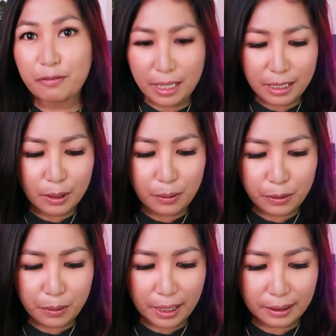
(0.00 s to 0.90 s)
si Valley
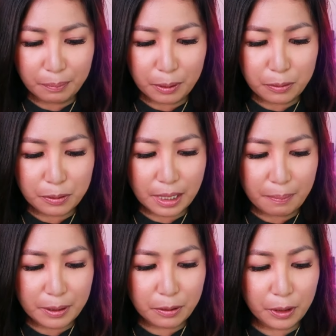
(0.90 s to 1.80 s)
Loan yung ating
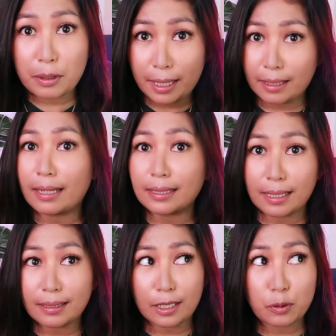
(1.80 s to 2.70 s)
pag-uusapan. So, like I
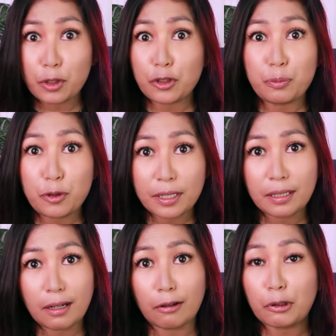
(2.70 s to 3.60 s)
said guys, huwag nyo
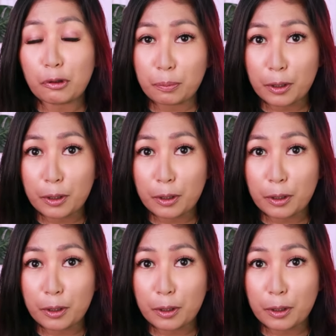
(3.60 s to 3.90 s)
munang i-download.